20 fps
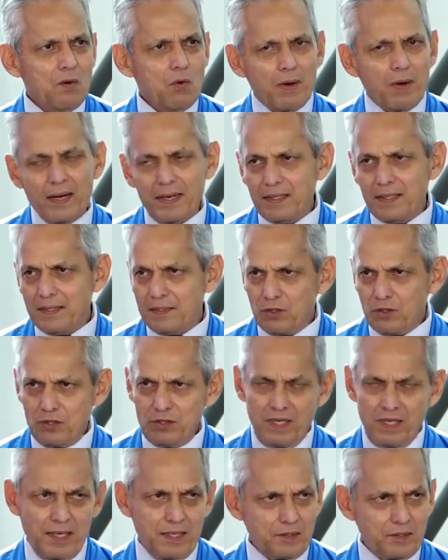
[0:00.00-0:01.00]
jugar en
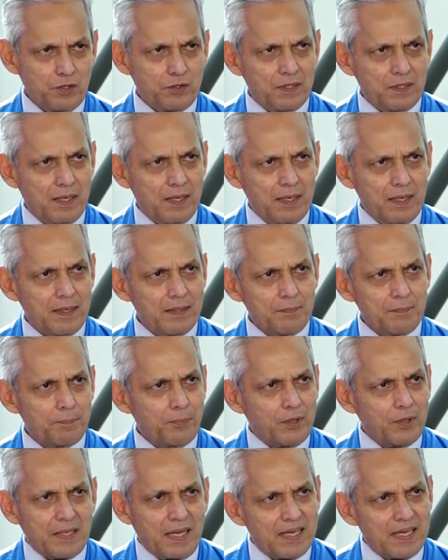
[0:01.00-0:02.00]
donde, donde,
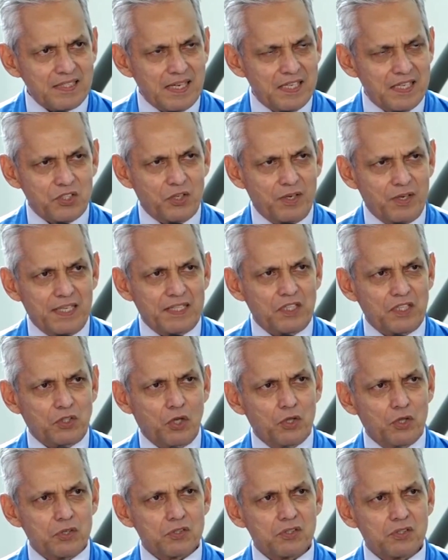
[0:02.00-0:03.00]
porque la selección es de
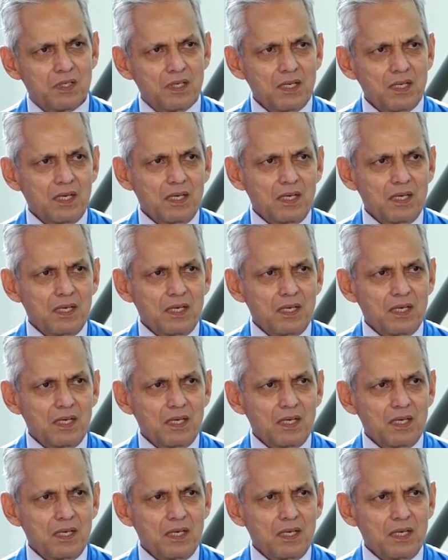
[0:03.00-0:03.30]
todos.